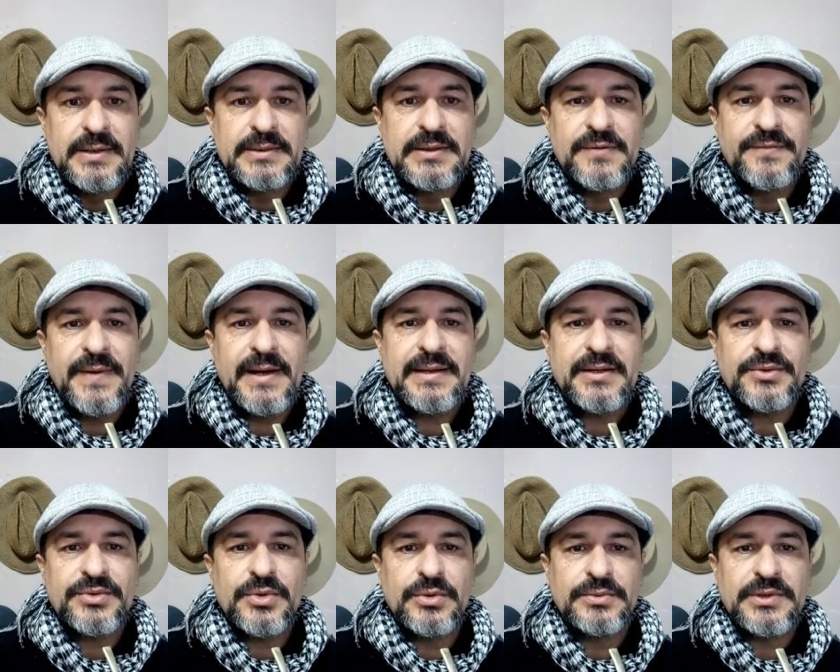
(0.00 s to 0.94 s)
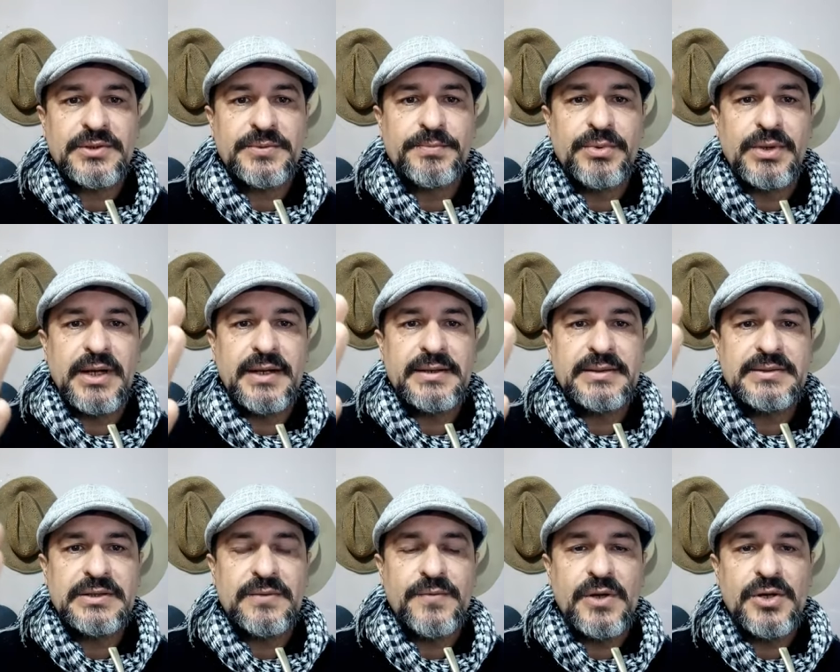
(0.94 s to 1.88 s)
Tem várias ondas
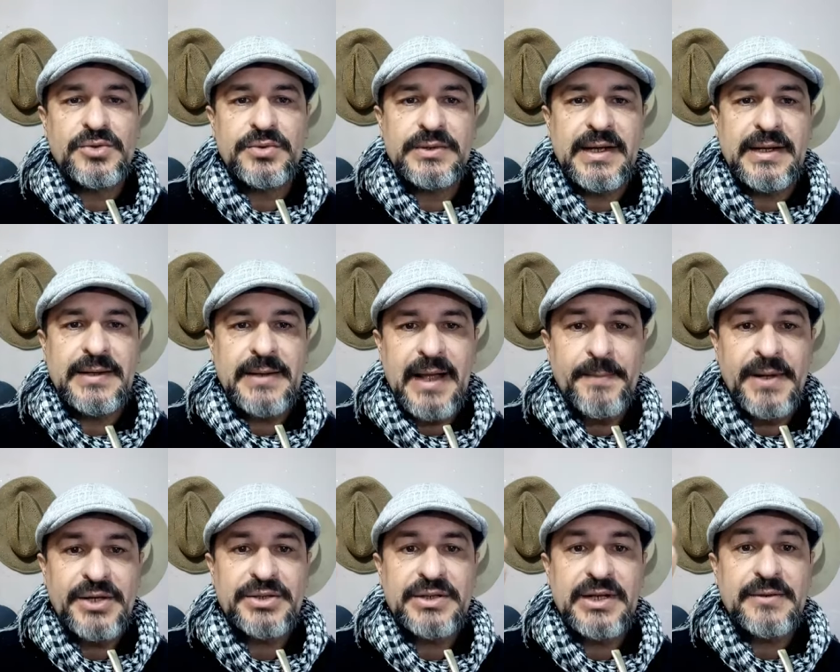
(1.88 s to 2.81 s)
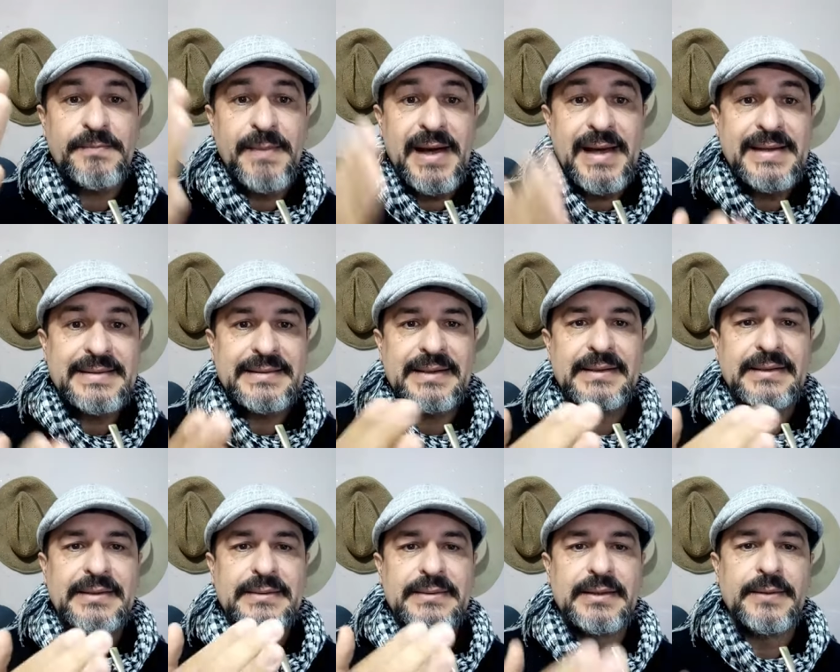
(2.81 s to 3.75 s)
polares que vão ajudar a baixar mais
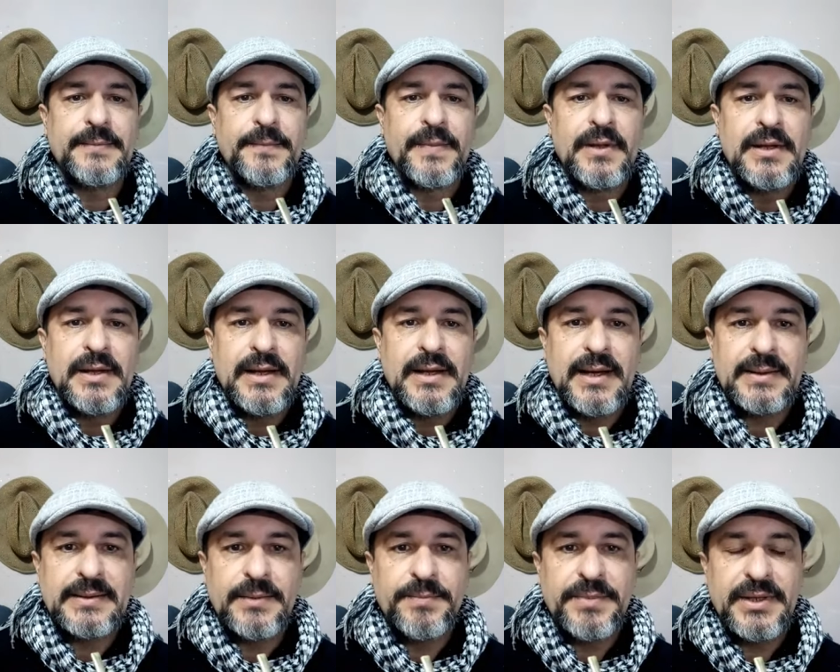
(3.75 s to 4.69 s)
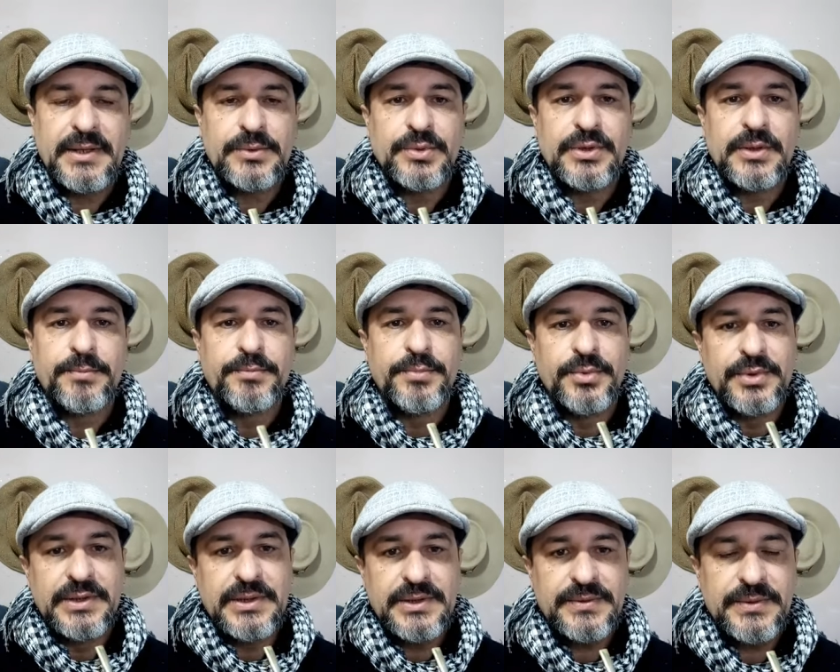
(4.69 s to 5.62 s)
ainda a temperatura.
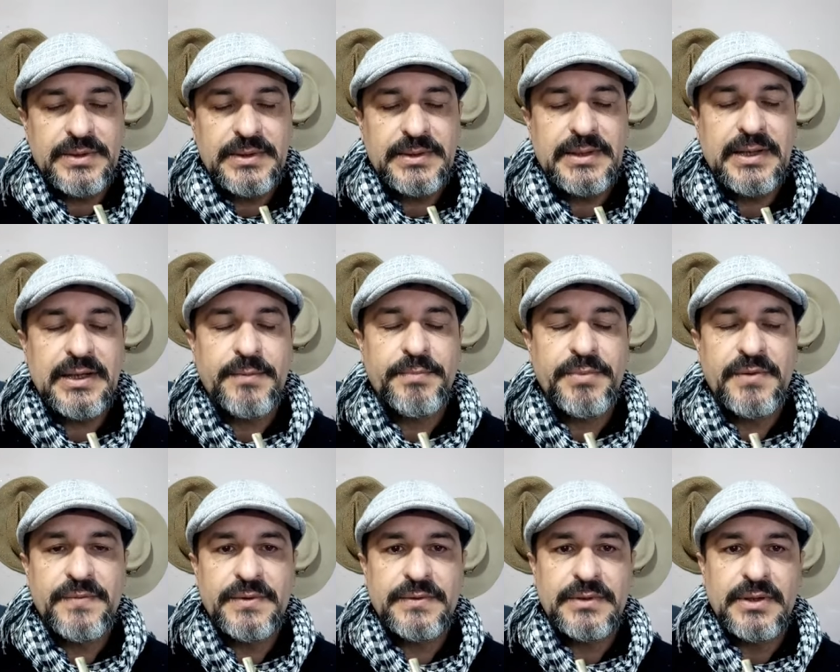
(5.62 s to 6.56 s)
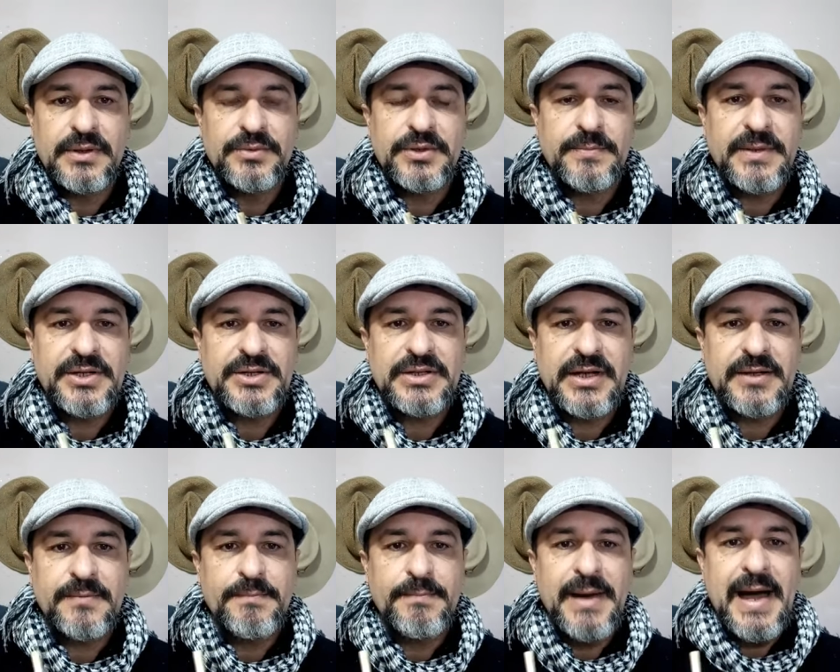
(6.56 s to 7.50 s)
Por isso que tem a previsão de
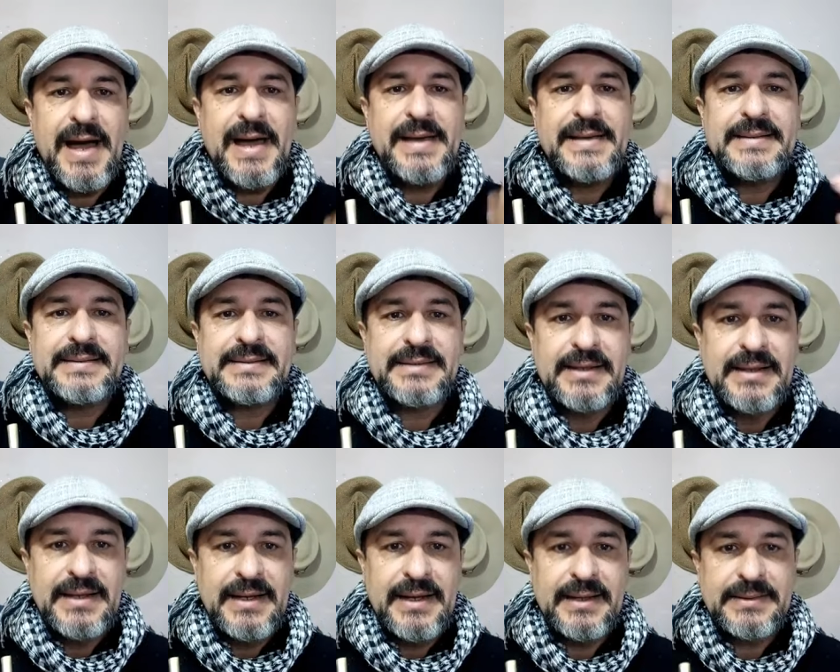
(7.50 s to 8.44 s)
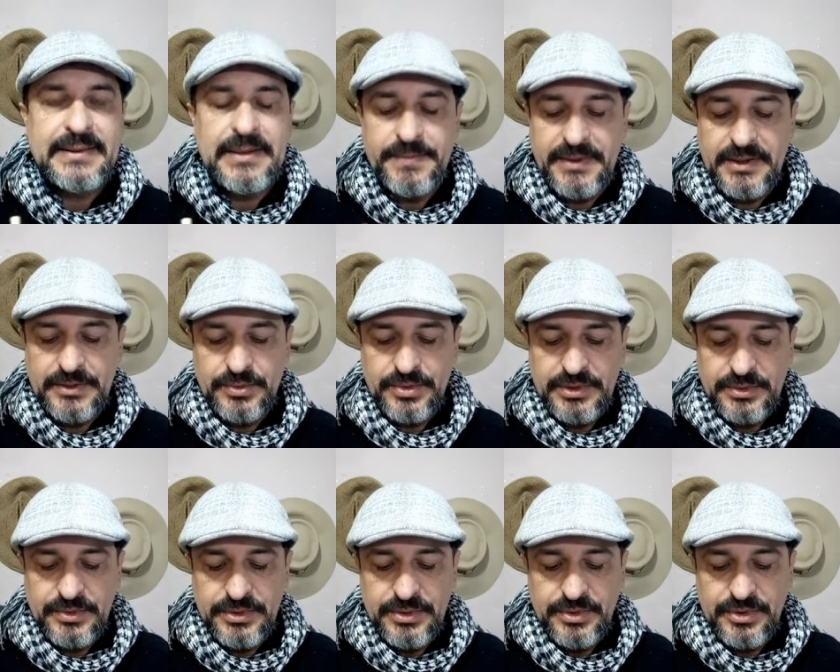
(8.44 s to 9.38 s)
baixar mais a temperatura
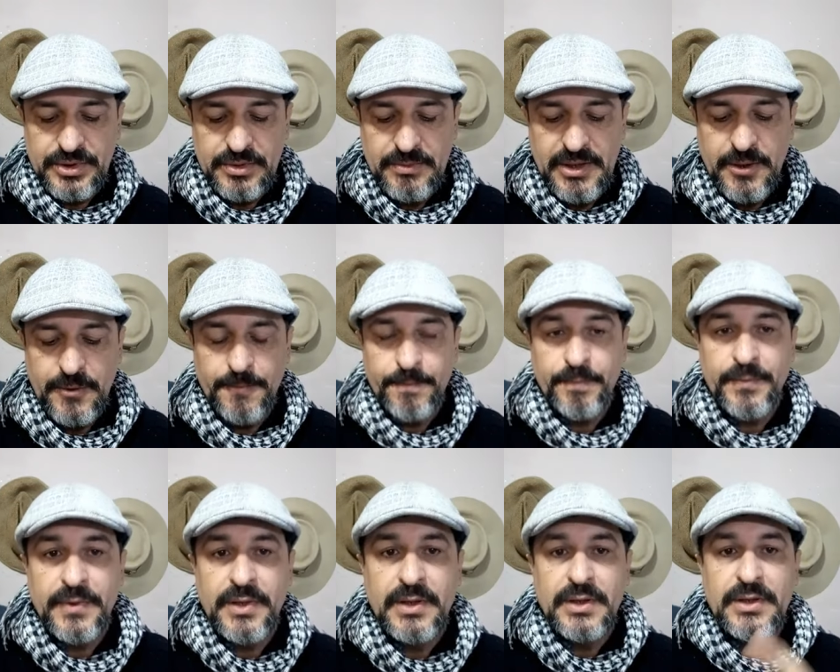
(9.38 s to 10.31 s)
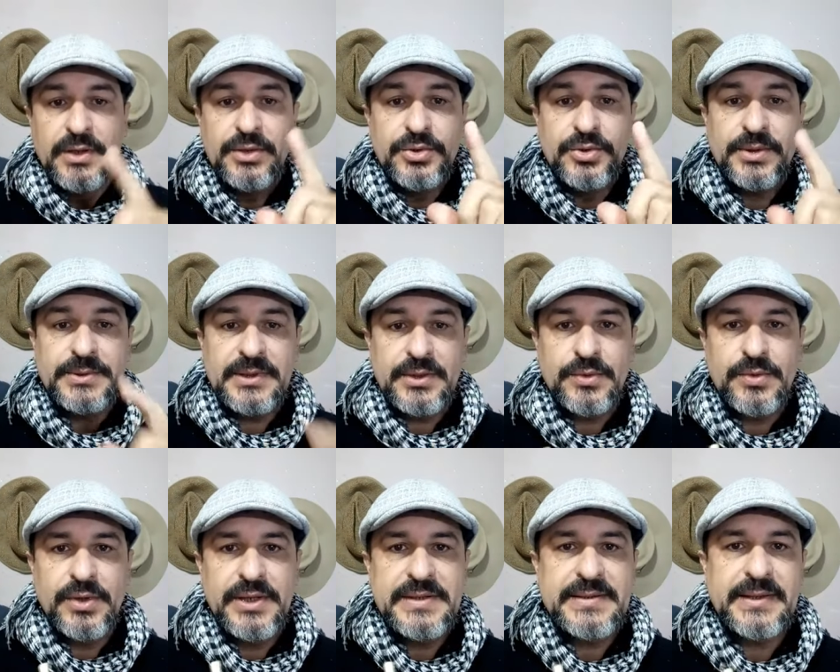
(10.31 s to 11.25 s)
do que o normal. E outra
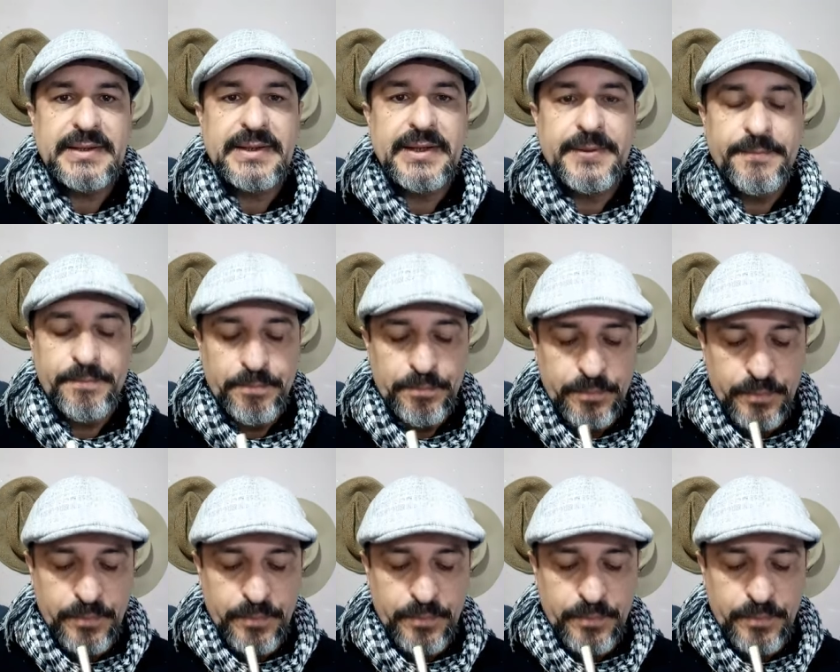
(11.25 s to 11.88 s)
coisa, né?